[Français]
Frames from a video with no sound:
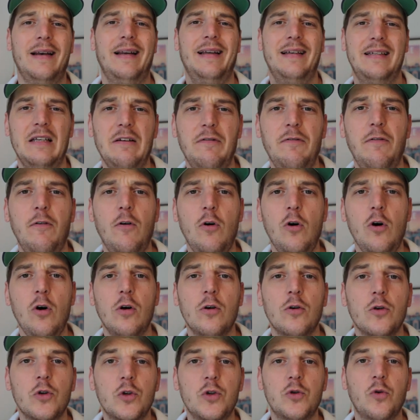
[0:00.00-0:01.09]
les
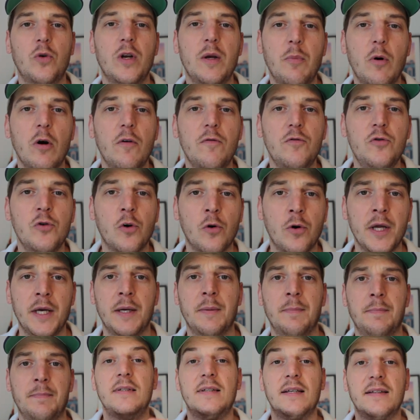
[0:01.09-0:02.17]
efforts sur l'épreuve du relais.
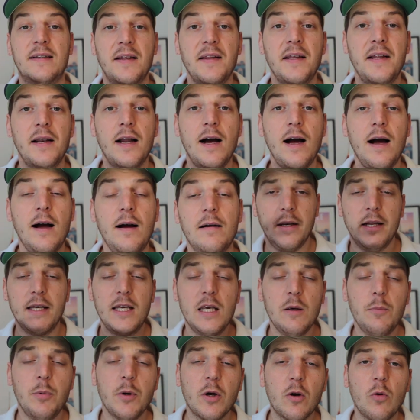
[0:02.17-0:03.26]
Cette année-là,
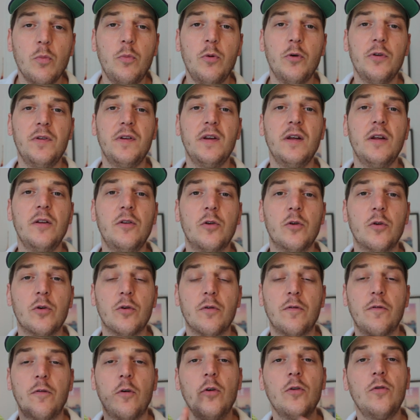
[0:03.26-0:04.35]
l'équipe est composée de
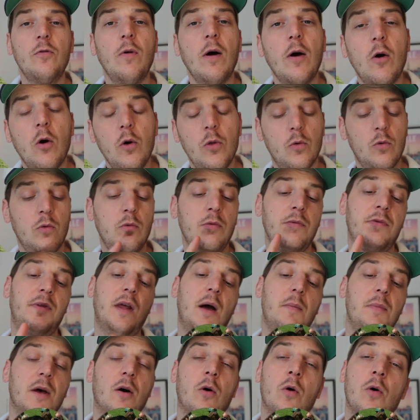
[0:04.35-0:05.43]
François Gonon,
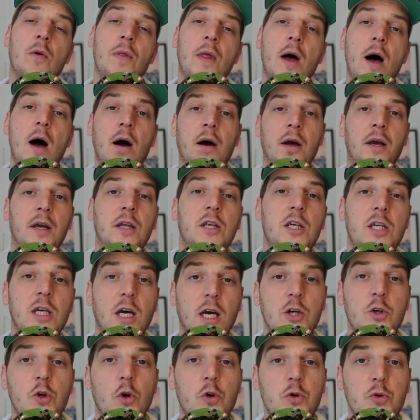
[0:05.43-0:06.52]
Damien Renard et
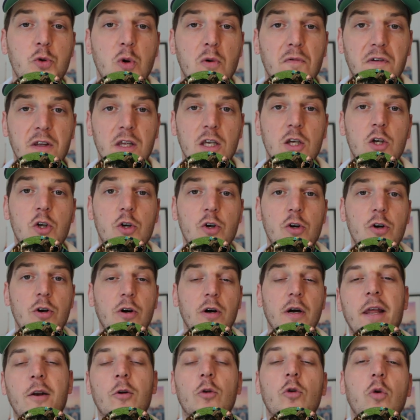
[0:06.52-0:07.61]
Thierry Georgiou en finisher,
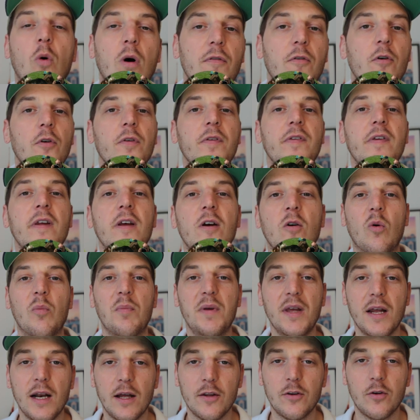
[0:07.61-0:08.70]
et nos trois Français ont
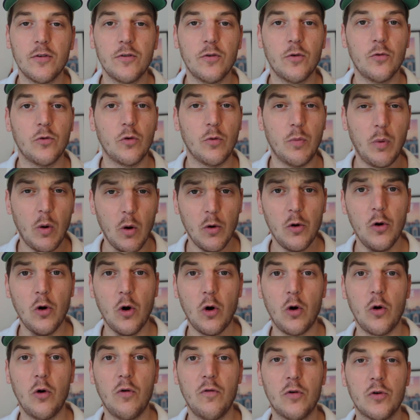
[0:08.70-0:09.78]
bien l'intention de prendre
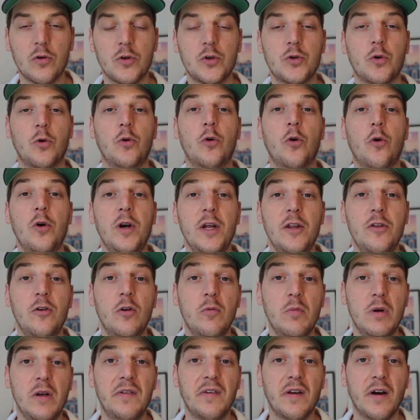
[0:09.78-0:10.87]
leur revanche sur le relais de
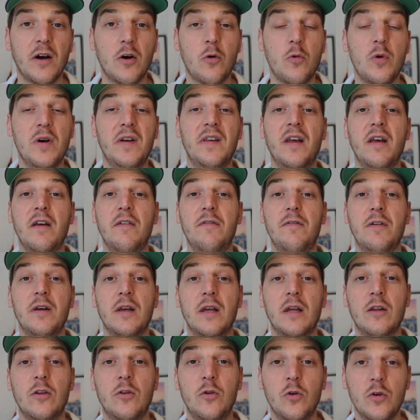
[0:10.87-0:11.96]
2005 où ils avaient
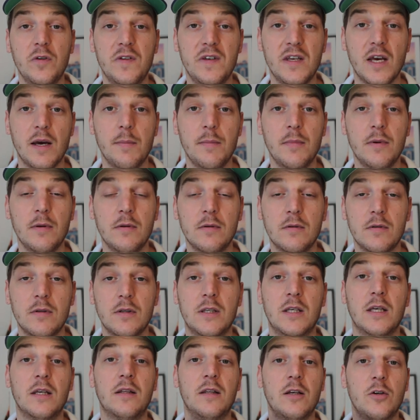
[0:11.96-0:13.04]
fait deuxième,
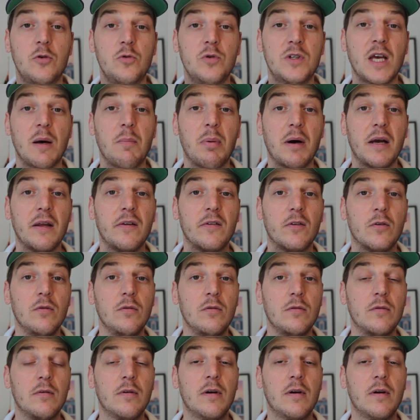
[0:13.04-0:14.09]
ce qui était jusqu'à présent